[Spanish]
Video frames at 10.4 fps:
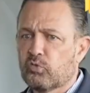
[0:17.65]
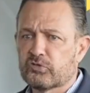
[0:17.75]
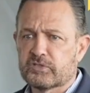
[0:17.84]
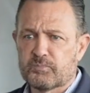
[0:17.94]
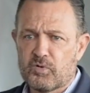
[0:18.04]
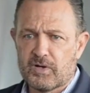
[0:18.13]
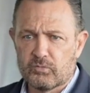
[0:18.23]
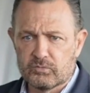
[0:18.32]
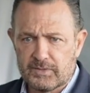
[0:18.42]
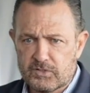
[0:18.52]
No se
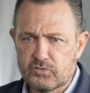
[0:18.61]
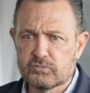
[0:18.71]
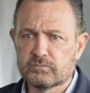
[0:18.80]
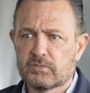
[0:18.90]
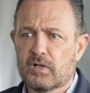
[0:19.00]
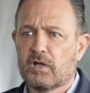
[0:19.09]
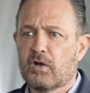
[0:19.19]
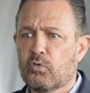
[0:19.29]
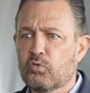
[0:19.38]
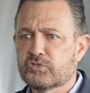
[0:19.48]
pongan un techo,
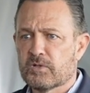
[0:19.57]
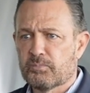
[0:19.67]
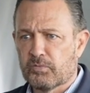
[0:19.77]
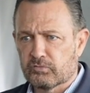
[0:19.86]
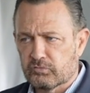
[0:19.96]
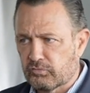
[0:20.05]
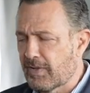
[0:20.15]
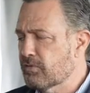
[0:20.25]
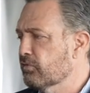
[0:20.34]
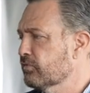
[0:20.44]
luchen por sus
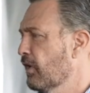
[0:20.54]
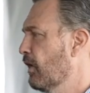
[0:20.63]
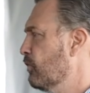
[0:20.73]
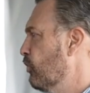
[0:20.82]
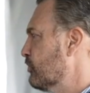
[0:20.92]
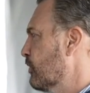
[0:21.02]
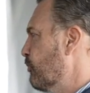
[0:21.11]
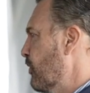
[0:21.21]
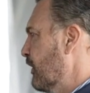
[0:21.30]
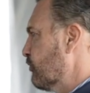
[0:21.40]
sueños, no se
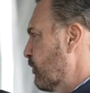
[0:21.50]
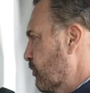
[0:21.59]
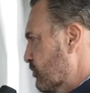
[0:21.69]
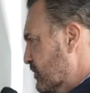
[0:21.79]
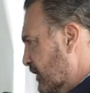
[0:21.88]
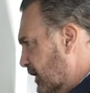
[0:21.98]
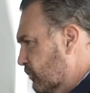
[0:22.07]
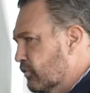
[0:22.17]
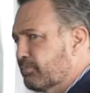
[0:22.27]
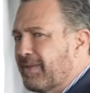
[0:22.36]
pongan sueños
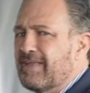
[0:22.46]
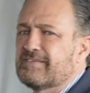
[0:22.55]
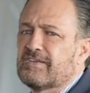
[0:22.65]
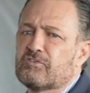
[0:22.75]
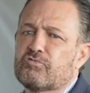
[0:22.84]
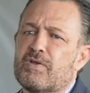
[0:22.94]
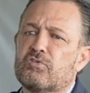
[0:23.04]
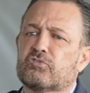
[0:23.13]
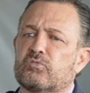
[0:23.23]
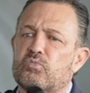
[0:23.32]
chiquitos, piensen
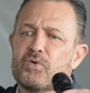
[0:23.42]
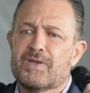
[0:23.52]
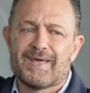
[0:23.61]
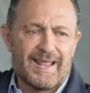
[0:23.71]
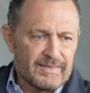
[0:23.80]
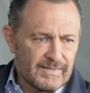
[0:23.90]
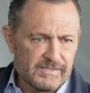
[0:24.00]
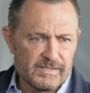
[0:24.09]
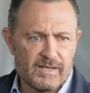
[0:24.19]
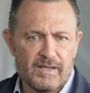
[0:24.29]
sueños muy
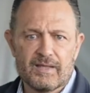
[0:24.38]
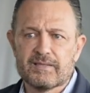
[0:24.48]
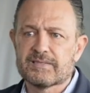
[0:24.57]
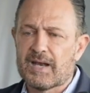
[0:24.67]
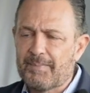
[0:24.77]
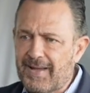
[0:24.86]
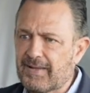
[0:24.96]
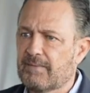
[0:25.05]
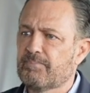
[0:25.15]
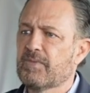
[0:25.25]
grandes,
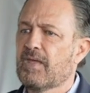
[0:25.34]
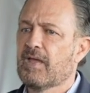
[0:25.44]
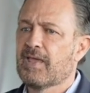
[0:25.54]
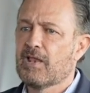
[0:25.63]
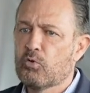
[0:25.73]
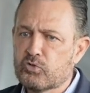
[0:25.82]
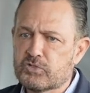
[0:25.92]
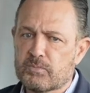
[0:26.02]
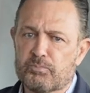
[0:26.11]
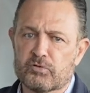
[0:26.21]
trabajen y
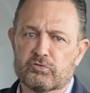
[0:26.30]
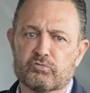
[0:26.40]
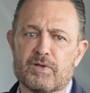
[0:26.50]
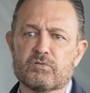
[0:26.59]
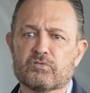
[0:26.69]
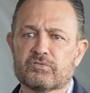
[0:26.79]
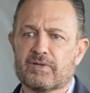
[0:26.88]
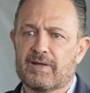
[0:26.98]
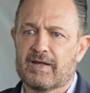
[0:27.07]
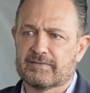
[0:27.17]
luchen por sus sueños
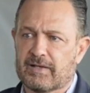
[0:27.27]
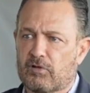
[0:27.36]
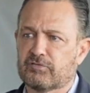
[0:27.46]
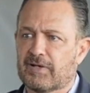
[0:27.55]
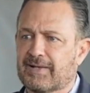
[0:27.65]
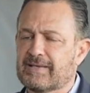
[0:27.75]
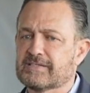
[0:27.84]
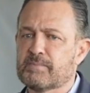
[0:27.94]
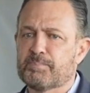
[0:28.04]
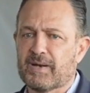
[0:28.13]
hasta que los
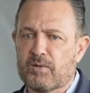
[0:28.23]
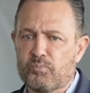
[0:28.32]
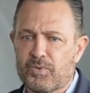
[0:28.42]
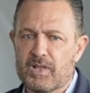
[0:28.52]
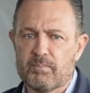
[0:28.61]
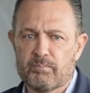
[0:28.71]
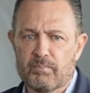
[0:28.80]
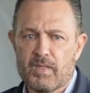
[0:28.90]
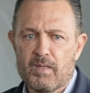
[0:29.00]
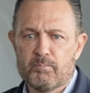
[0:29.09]
alcancen para que puedan
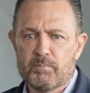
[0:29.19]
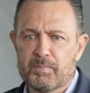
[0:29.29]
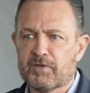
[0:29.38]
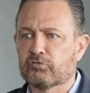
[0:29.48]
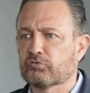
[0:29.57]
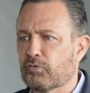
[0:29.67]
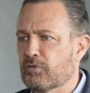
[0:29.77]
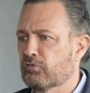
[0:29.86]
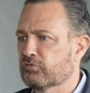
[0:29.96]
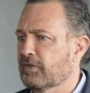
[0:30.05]
vivir sus
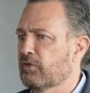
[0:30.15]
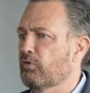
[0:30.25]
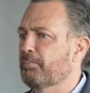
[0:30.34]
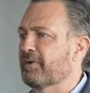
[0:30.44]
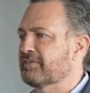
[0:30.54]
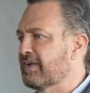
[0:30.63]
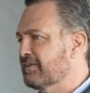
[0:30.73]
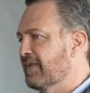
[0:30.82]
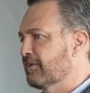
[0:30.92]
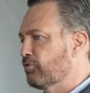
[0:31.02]
sueños y no
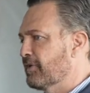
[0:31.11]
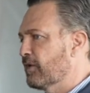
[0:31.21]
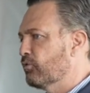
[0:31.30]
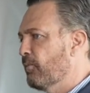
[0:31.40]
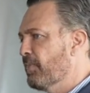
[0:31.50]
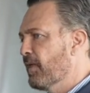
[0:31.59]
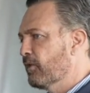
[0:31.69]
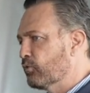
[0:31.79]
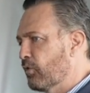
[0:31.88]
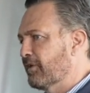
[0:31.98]
pasárselas soñando
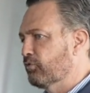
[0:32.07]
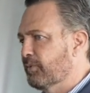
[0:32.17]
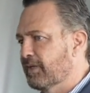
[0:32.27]
toda su